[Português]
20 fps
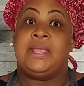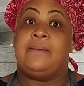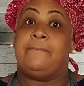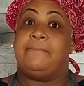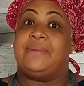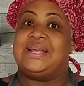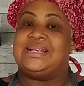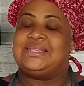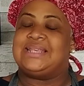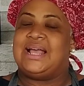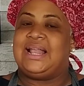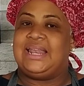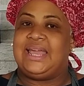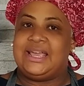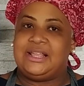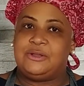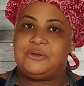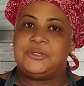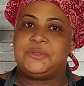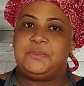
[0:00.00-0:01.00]
Mas
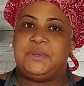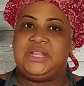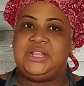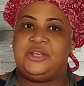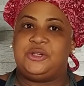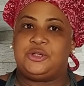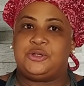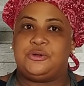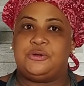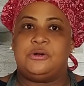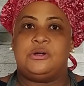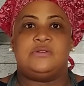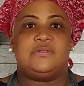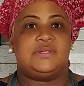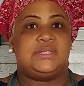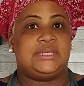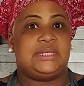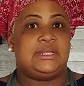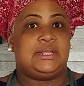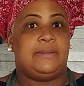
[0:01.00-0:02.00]
além dos mini churros,
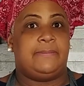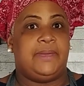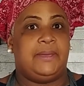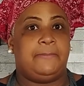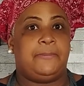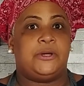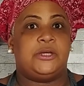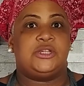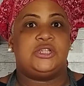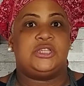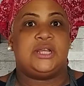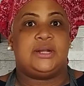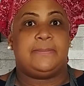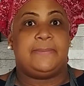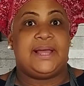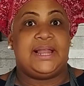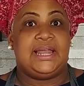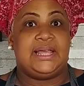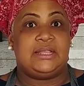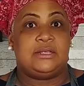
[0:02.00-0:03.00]
você também pode
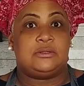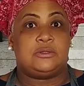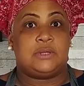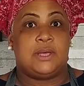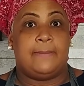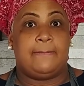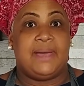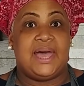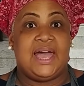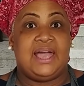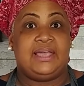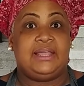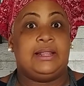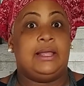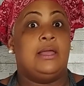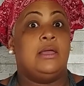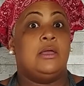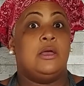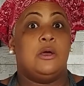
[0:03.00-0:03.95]
trabalhar na sua máquina